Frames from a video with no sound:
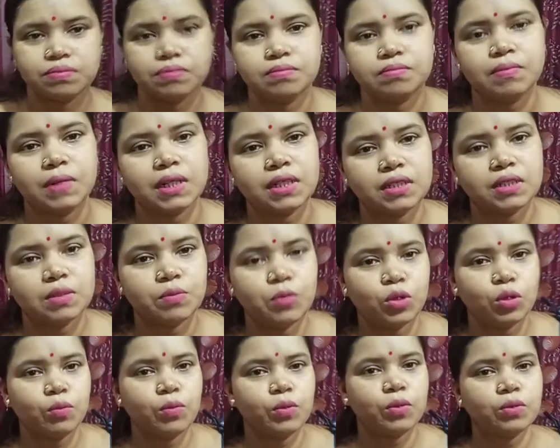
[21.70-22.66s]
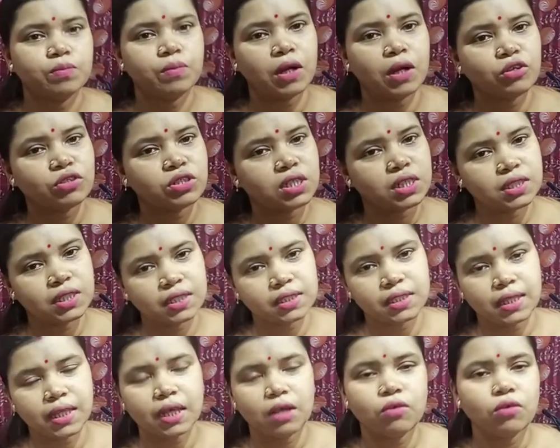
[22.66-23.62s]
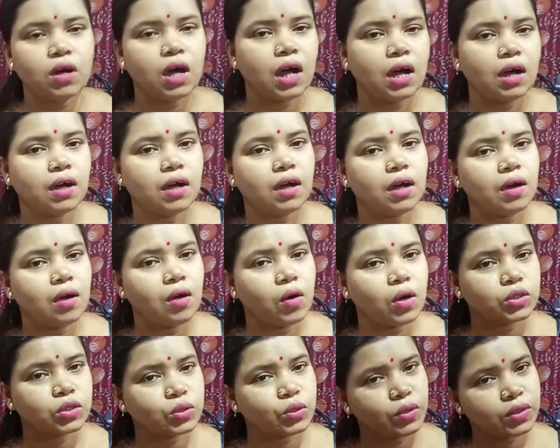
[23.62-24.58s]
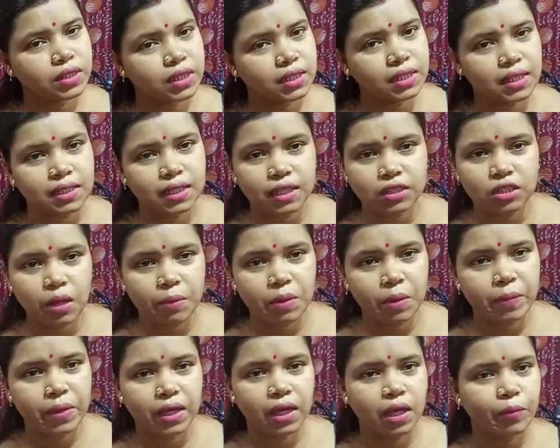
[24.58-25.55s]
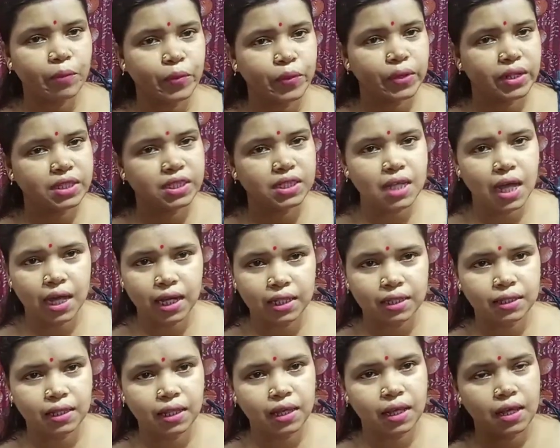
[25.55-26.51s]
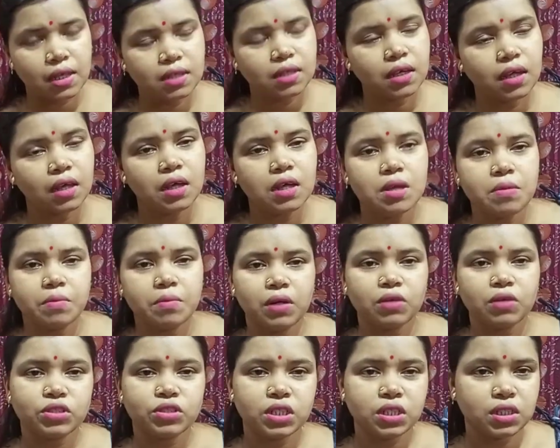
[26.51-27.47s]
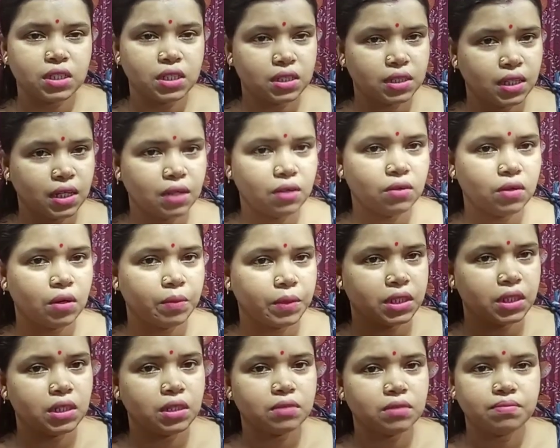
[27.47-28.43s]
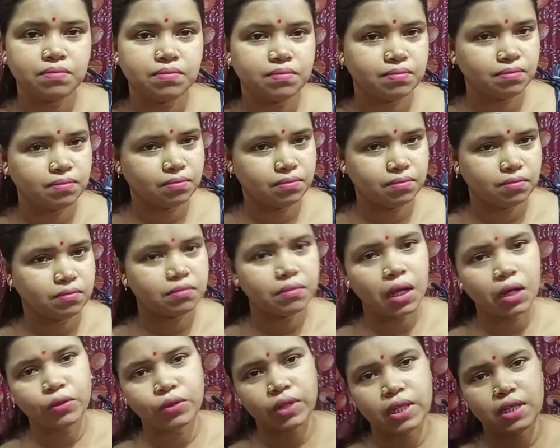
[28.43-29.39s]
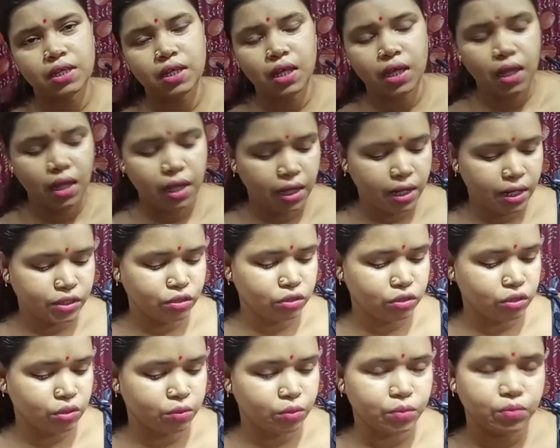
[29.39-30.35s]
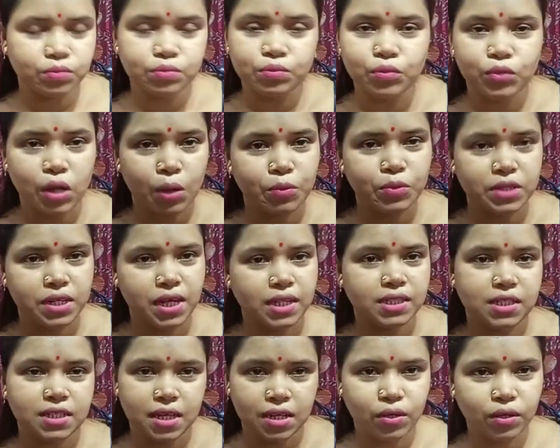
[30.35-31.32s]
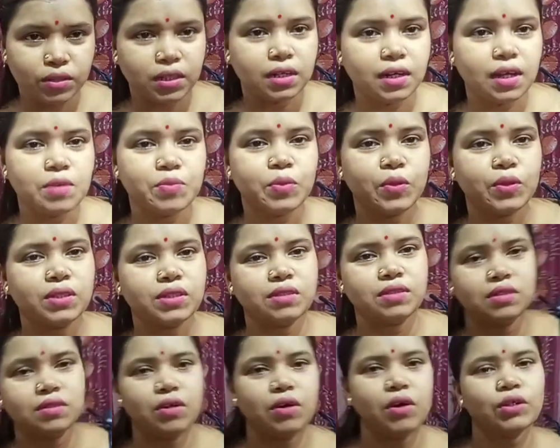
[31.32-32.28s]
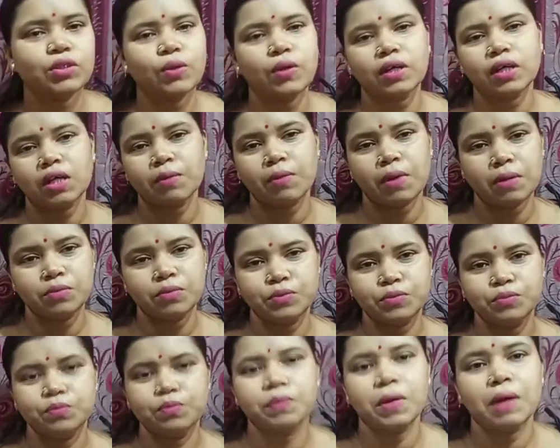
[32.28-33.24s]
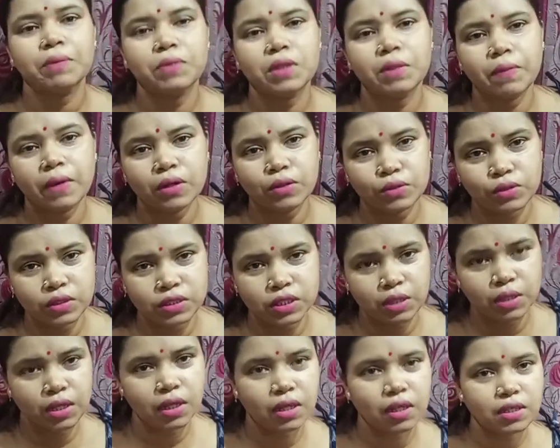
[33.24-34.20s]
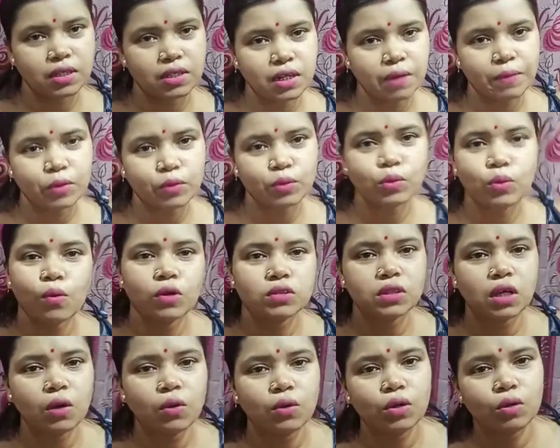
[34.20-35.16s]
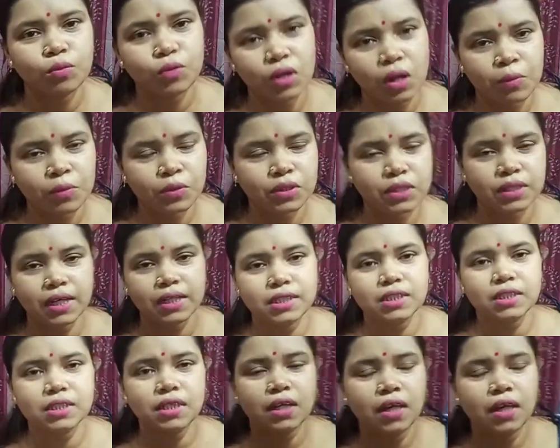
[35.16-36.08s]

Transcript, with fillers: মানে কি বলবো মানসিক দিক থেকেও অর্থনৈতিক দিক থেকে তো আমরা ভেঙে পড়েছি আগের থেকেই মানসিক দিক থেকেও আমাদের ভালো নেই এই জন্য মোটামুটি আছি এই কথাটাই বলি হয়তো অনেকে ভাব ভাবতে পারো যে এটা আবার কোনো কথা হলো মোটামুটি আছি